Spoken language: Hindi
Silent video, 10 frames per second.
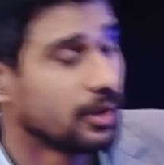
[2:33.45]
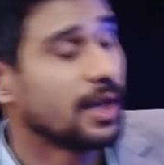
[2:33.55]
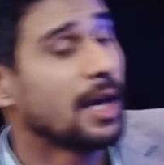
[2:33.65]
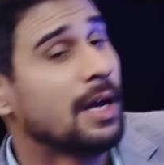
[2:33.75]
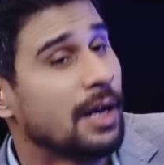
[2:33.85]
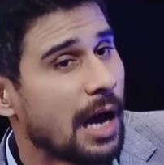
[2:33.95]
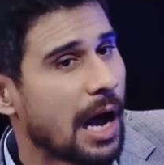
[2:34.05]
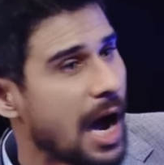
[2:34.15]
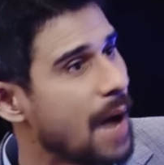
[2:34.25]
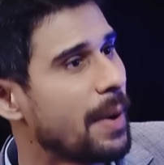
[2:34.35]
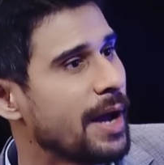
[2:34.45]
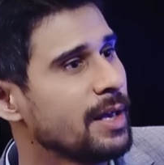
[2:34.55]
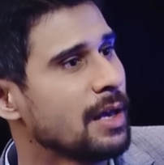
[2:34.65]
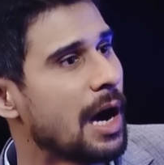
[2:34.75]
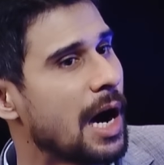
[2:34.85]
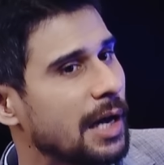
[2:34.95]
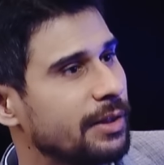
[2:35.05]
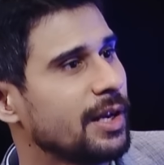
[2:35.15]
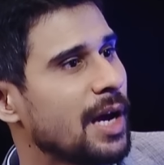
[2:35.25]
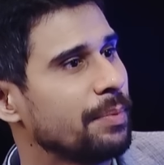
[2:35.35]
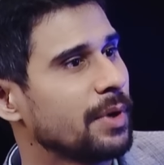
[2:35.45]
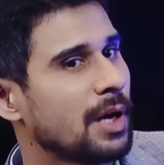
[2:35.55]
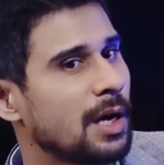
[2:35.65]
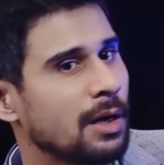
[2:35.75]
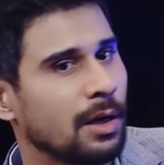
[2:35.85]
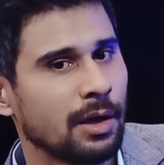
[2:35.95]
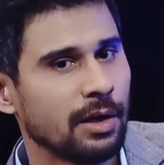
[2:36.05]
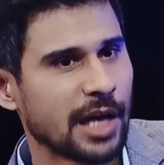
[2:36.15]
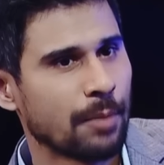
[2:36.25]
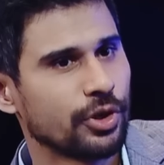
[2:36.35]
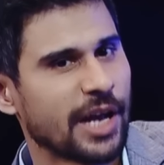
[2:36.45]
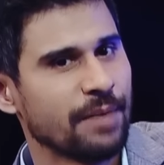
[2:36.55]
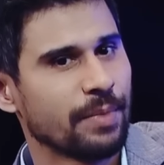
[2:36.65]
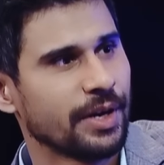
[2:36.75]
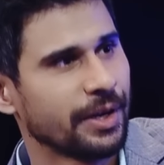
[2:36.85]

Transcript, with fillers: ठीक है आप आई आते ही आपने कहा यार मुझे डाइन बनना